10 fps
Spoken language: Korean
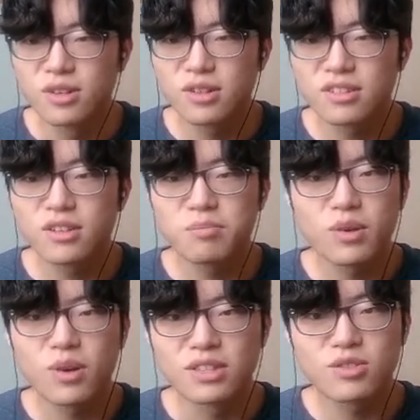그냥
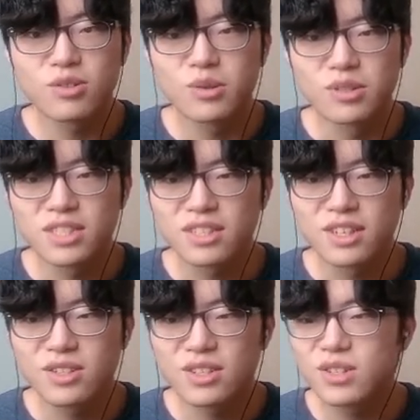비료 안 주고
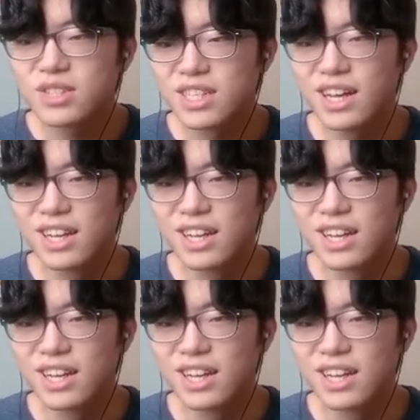지을까요? 그렇지가